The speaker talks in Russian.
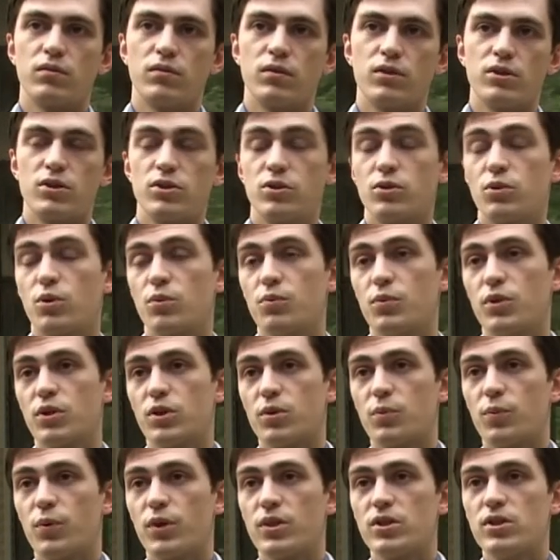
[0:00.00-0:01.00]
эти
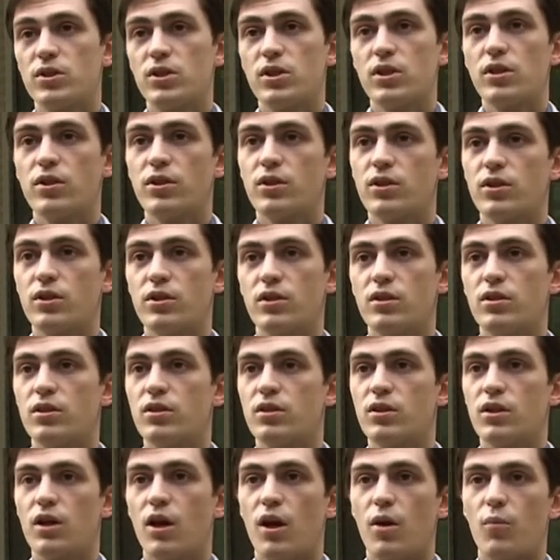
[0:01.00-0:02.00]
документы поддельные,
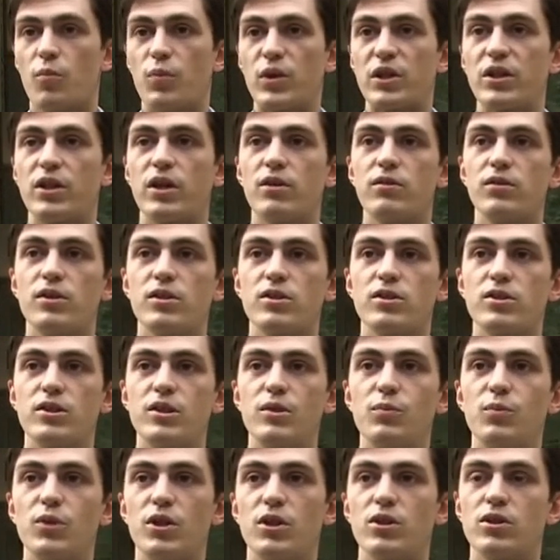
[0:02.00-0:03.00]
и продавец
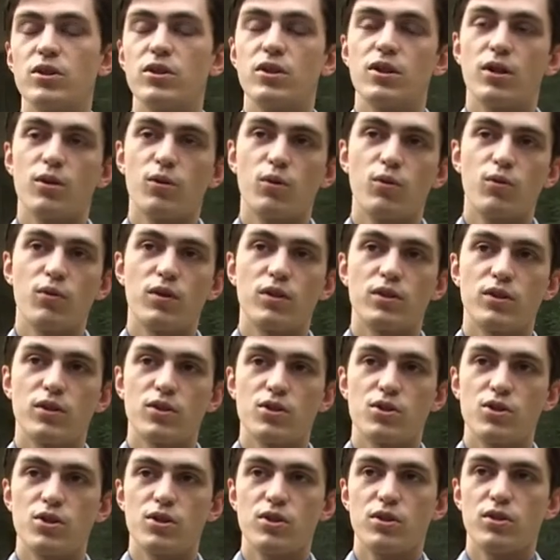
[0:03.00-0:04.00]
не имеет никакого
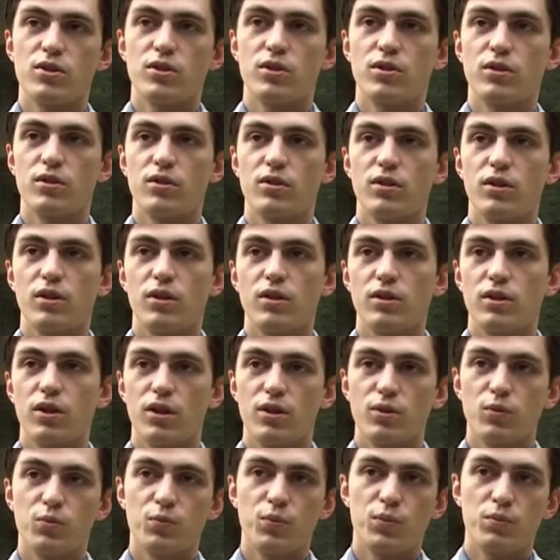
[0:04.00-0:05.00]
отношения к
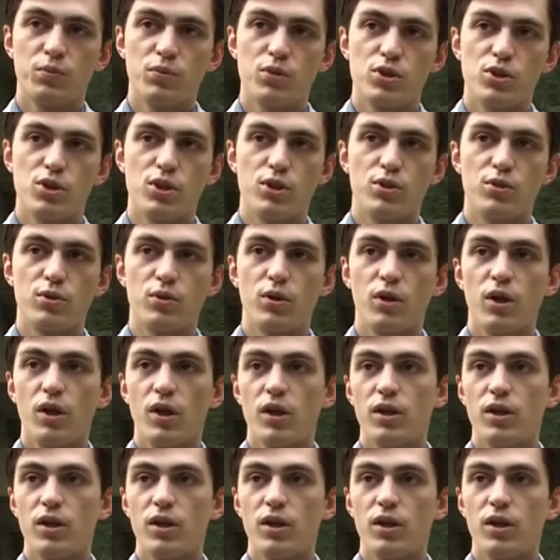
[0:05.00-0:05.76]
данному помещению.